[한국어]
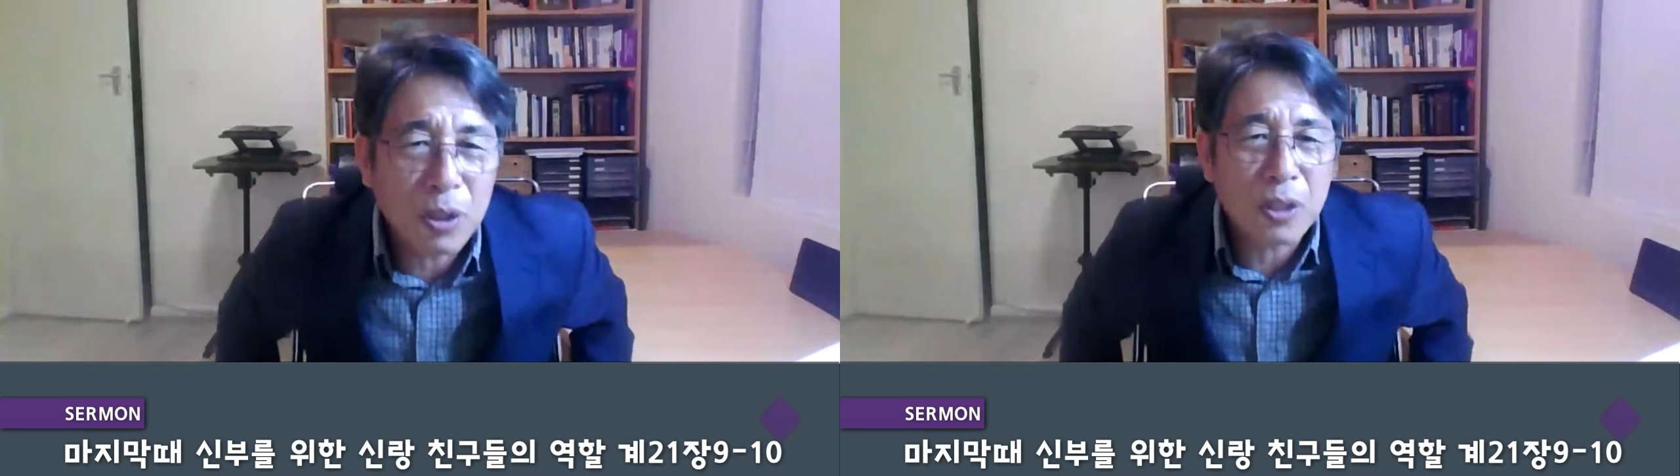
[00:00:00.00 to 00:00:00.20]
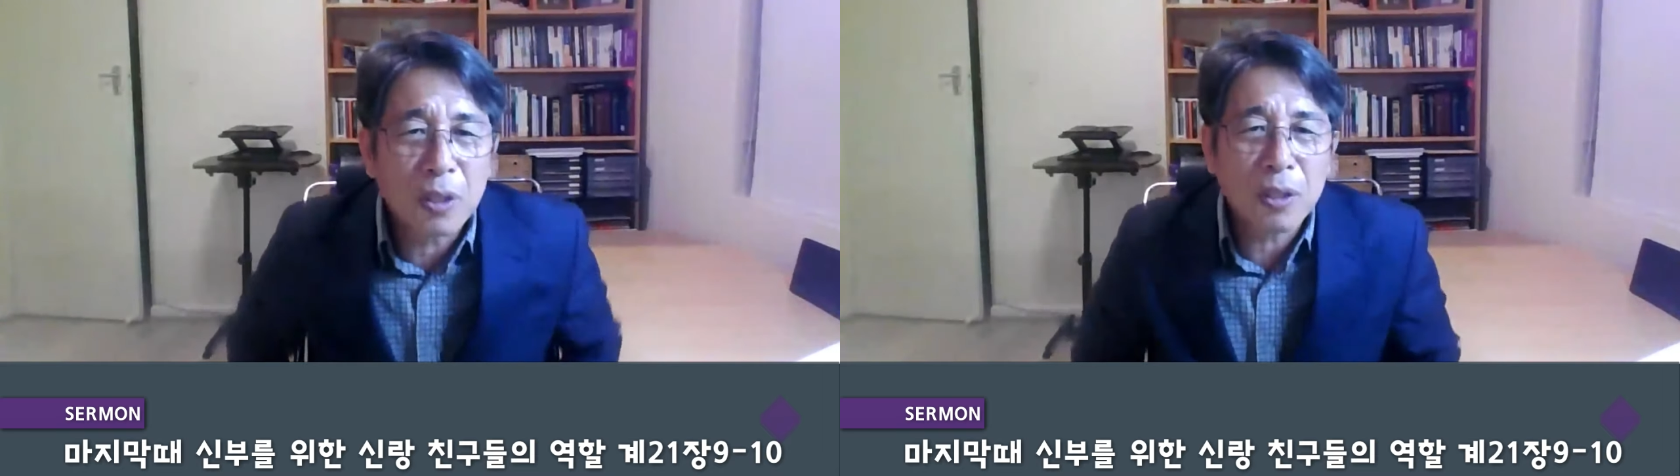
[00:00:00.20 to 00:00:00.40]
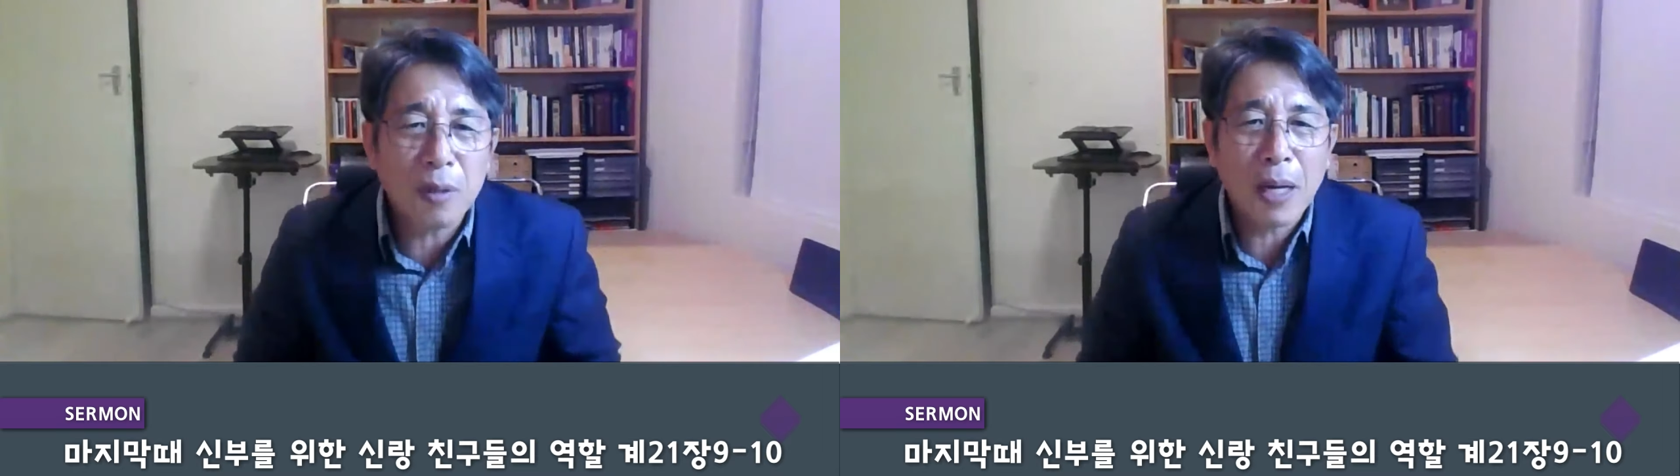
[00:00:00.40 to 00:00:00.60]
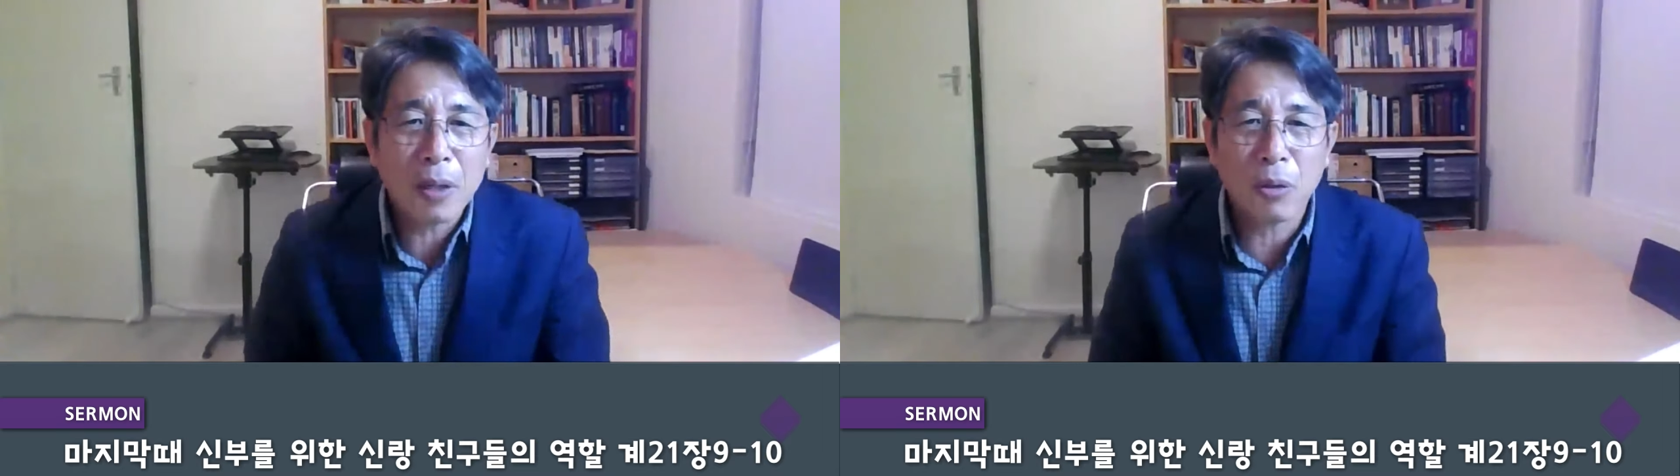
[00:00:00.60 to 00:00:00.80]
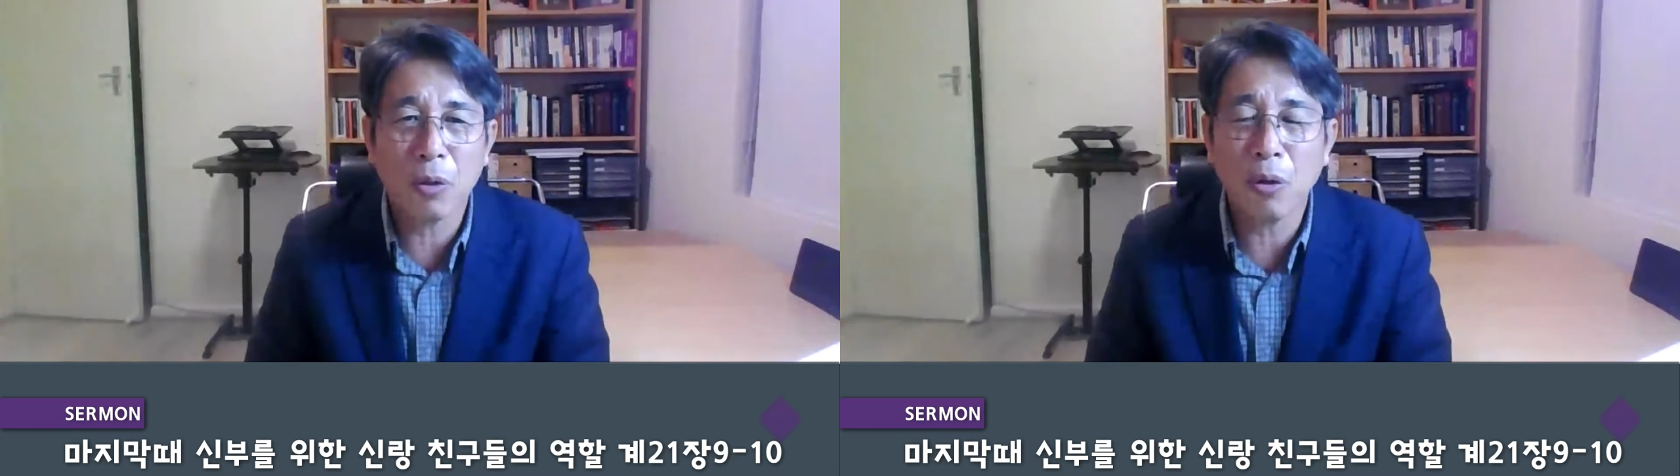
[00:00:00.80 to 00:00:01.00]
예복을
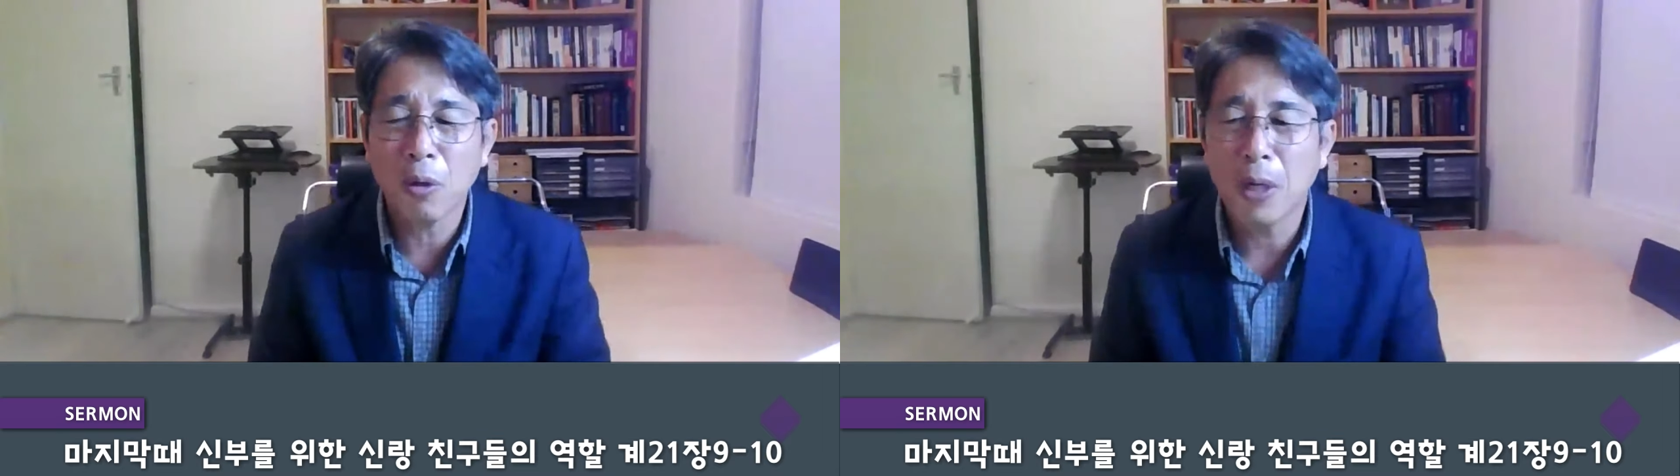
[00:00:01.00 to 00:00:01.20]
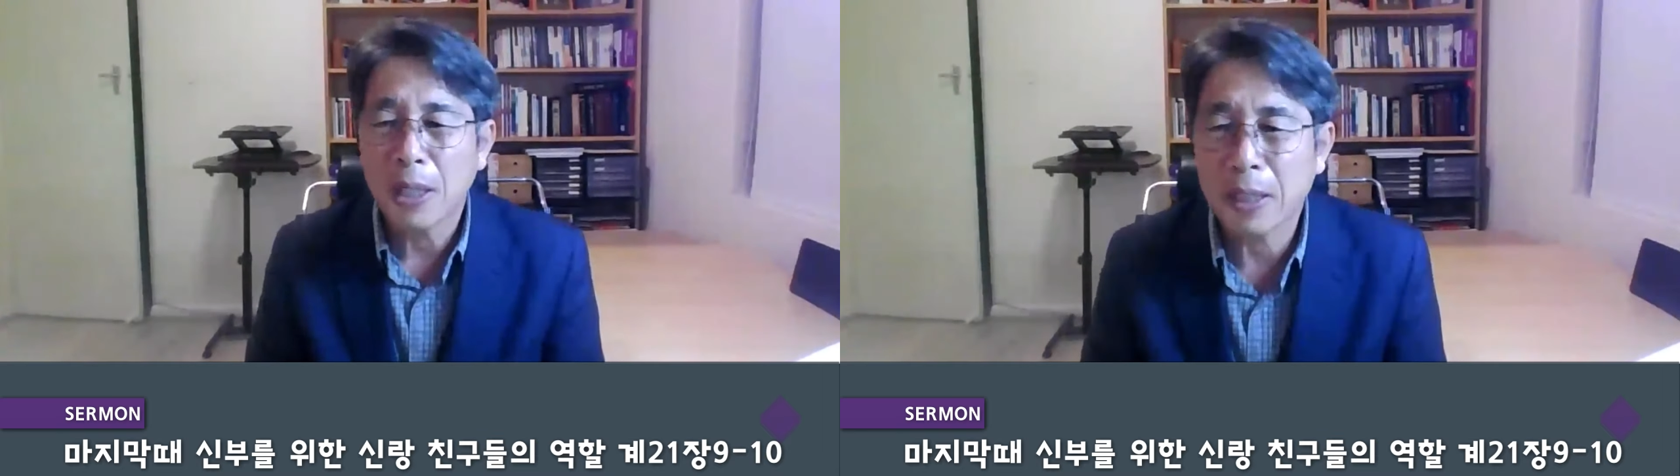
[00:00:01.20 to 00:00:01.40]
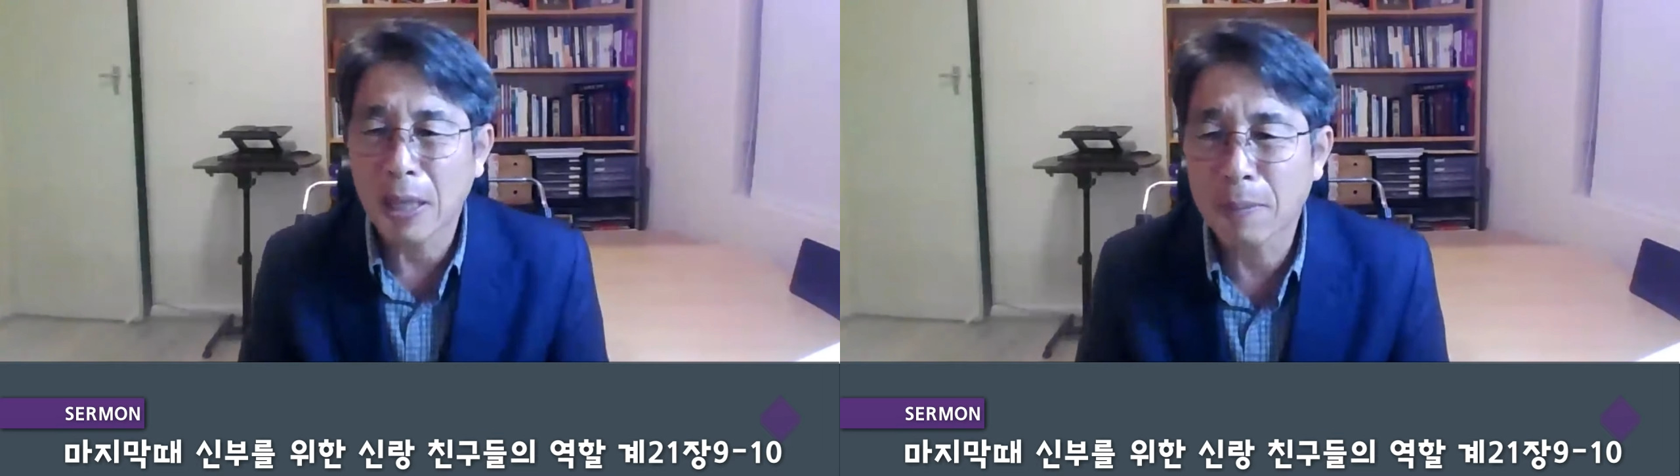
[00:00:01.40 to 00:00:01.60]
점검하고